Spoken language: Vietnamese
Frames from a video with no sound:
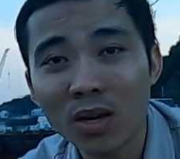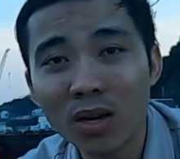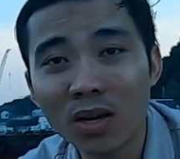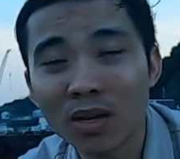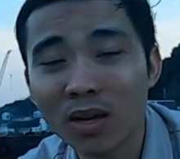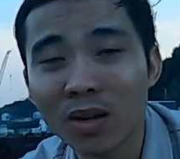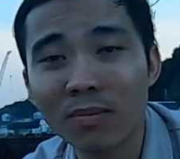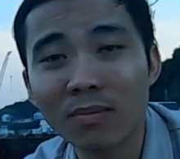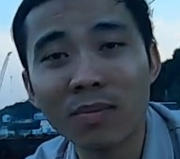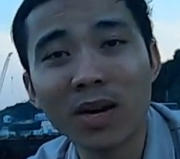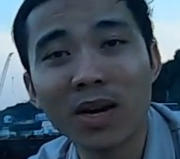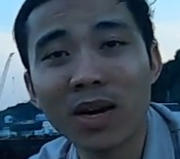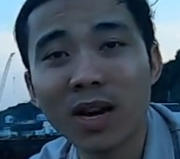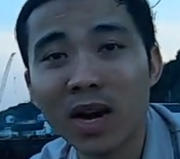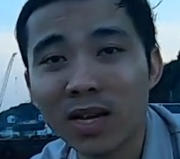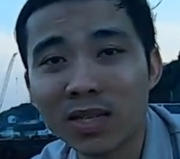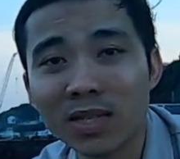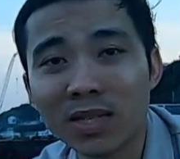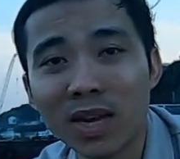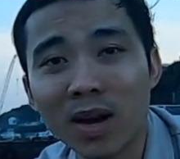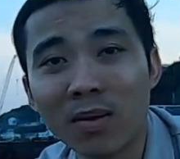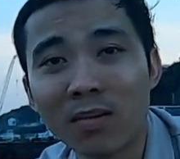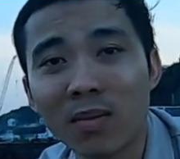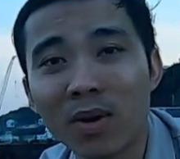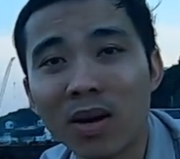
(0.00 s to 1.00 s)
nên mình ra
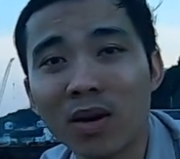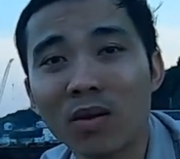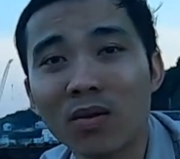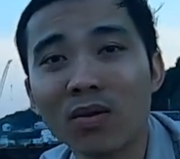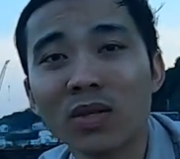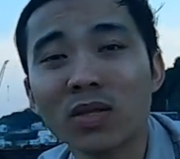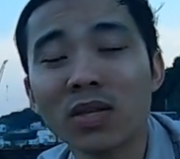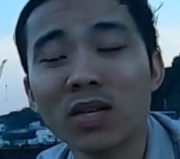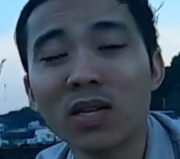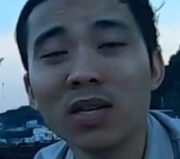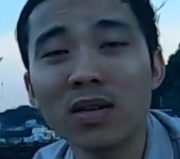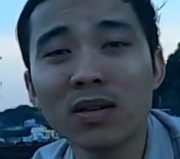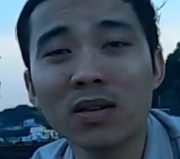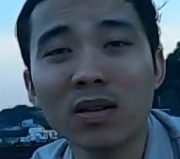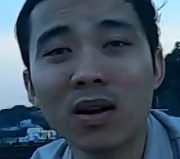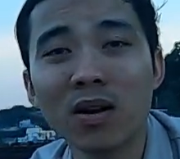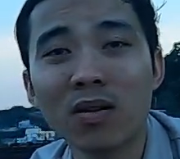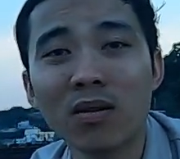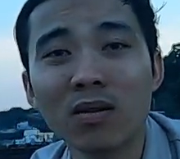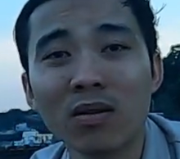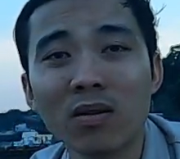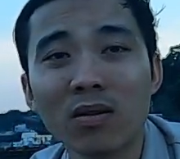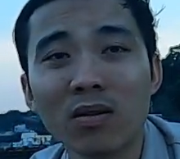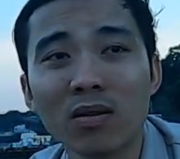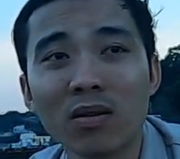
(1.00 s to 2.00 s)
sau mình đâu có xí được đâu
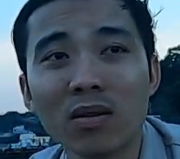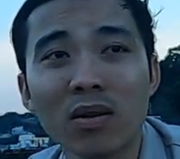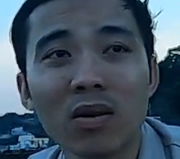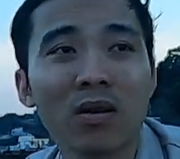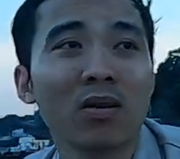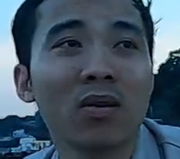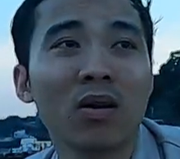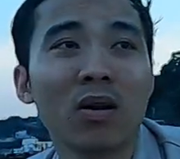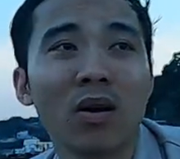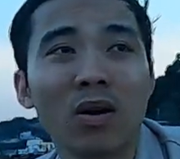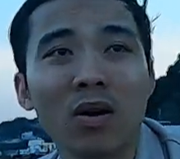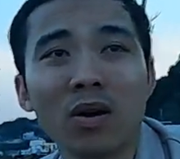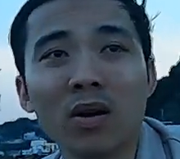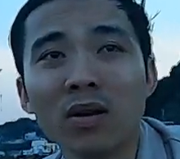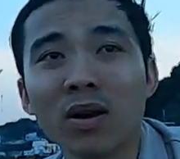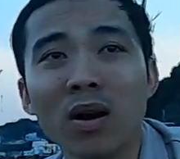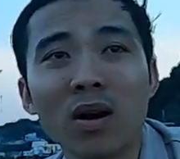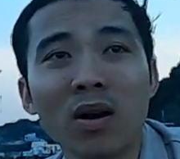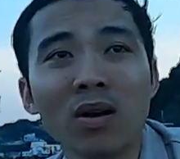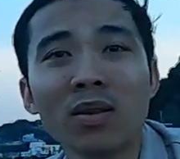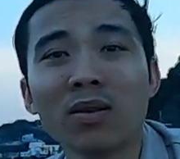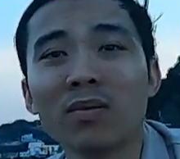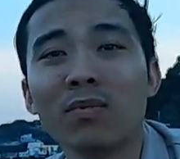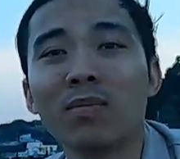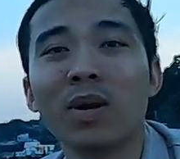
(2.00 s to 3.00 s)
ờ, còn cái
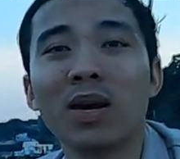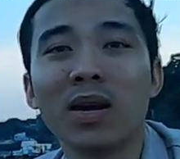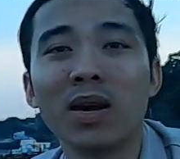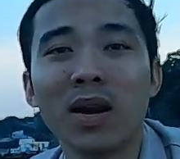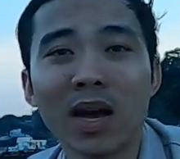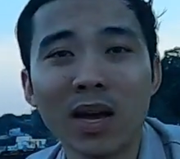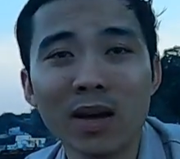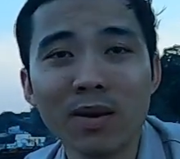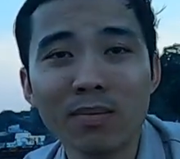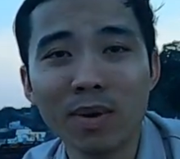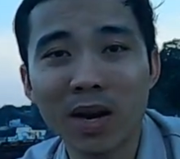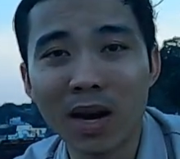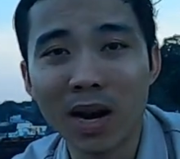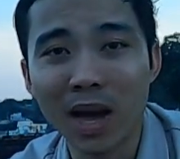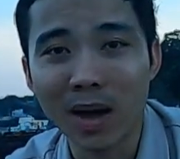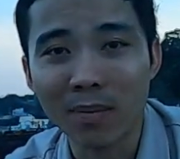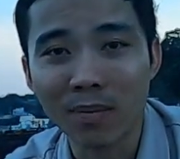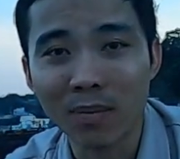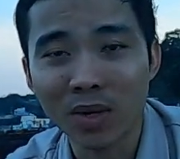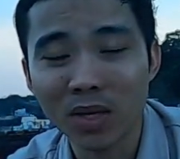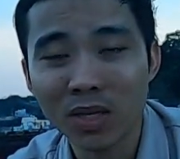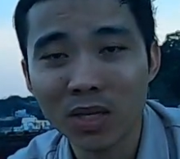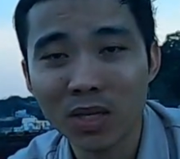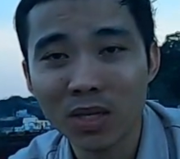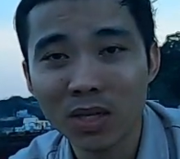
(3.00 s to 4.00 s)
đó thì mình lấy mình làm
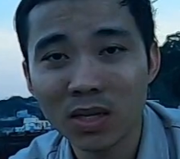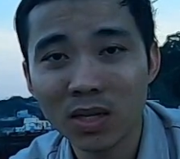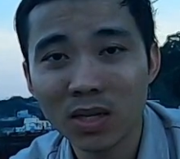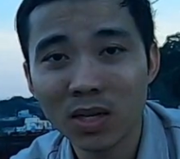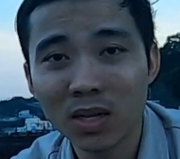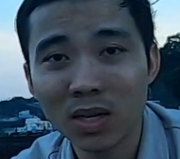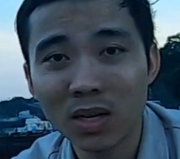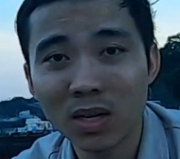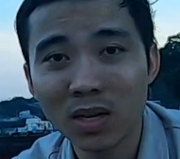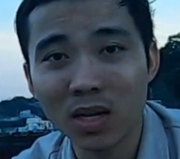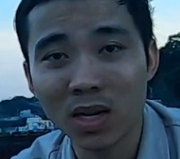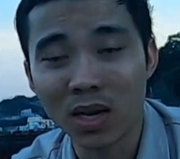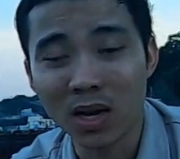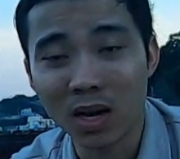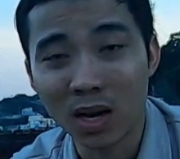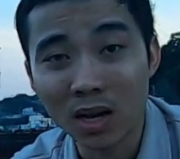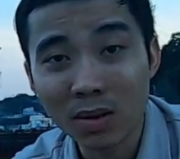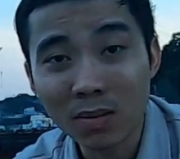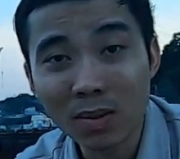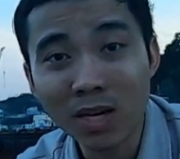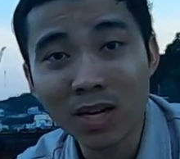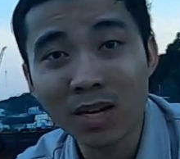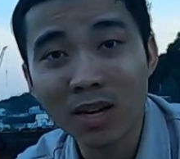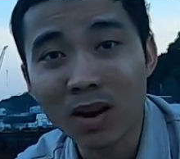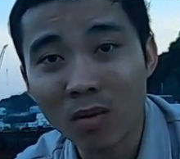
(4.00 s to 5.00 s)
thôi chứ là ở
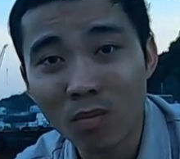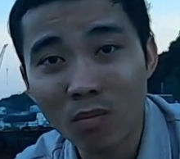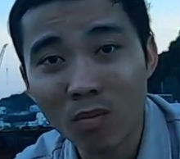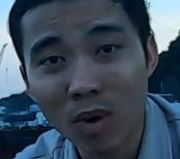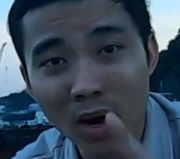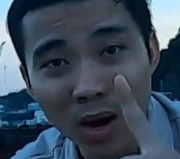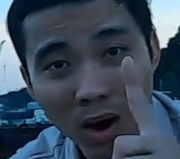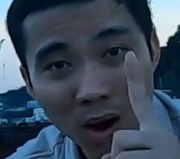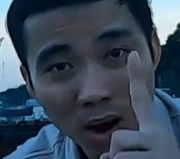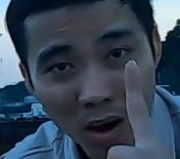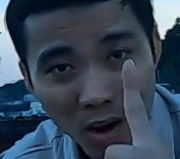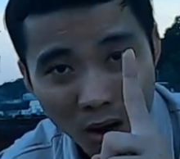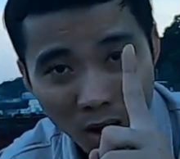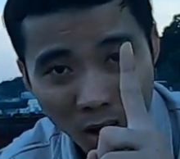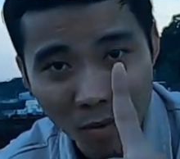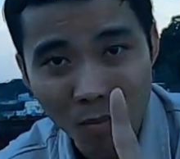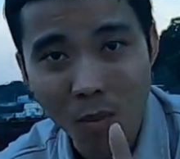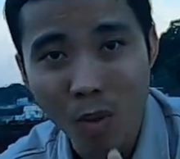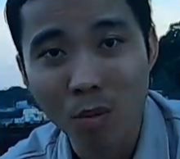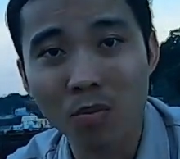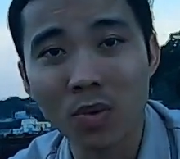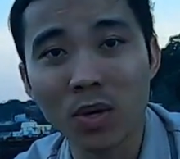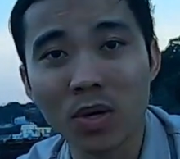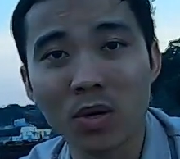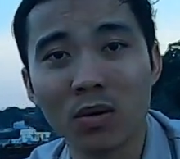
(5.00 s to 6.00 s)
bên trong mình hơn họ
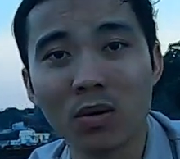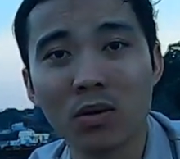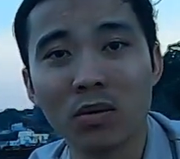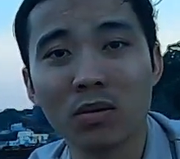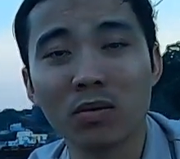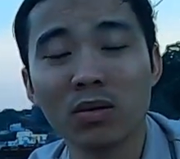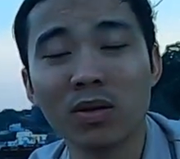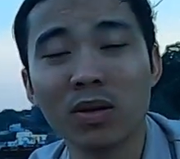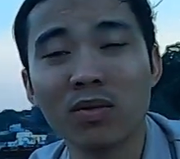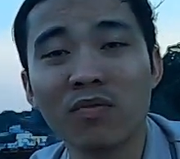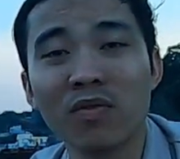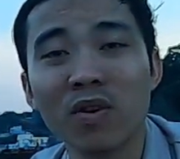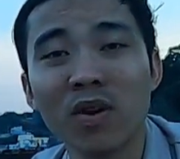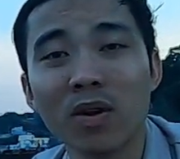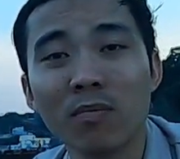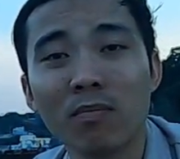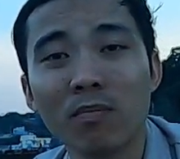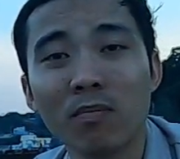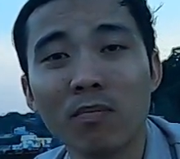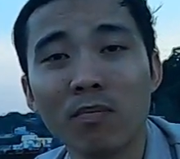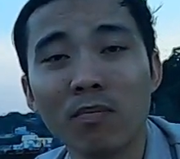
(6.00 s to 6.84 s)
một đường chụp phim